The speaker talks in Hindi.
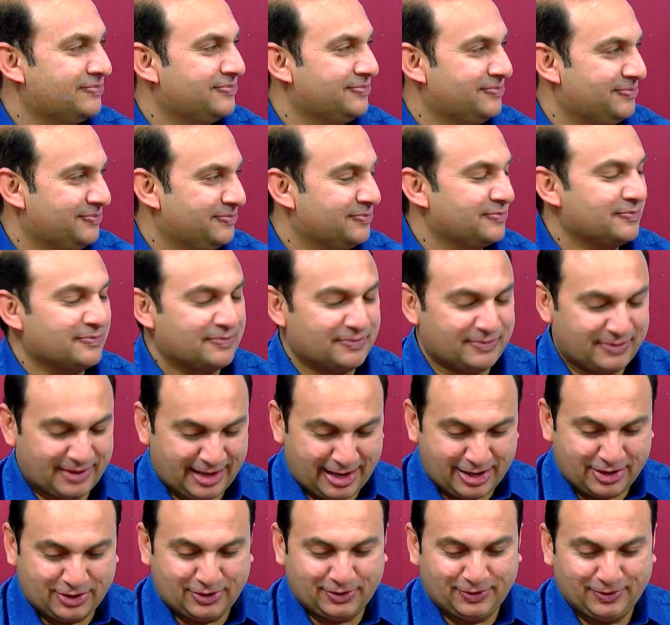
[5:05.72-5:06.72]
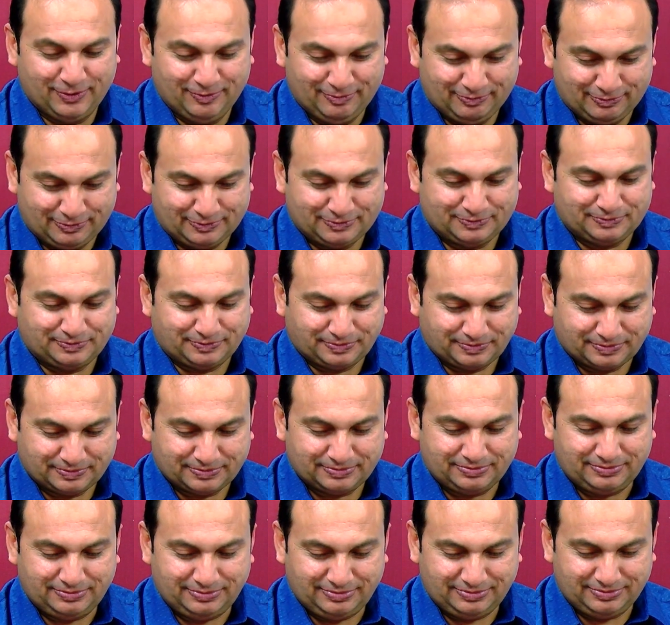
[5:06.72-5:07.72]
पहुँच सके और हर एक
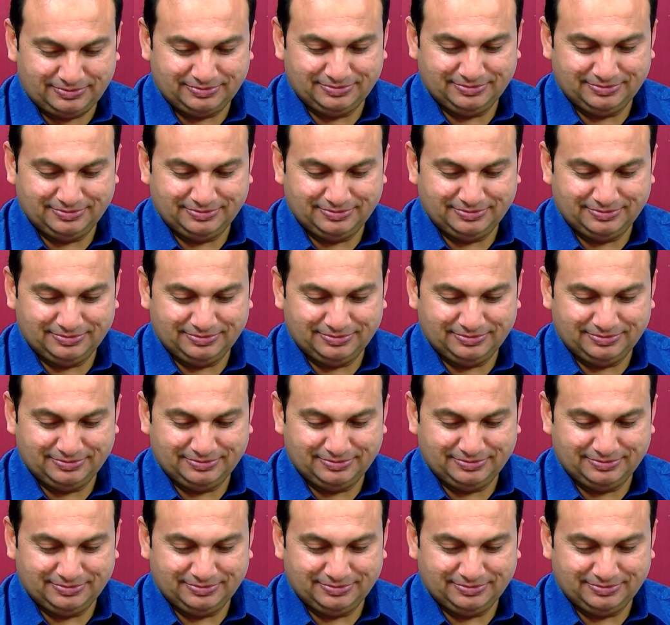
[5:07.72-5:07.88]
शख्स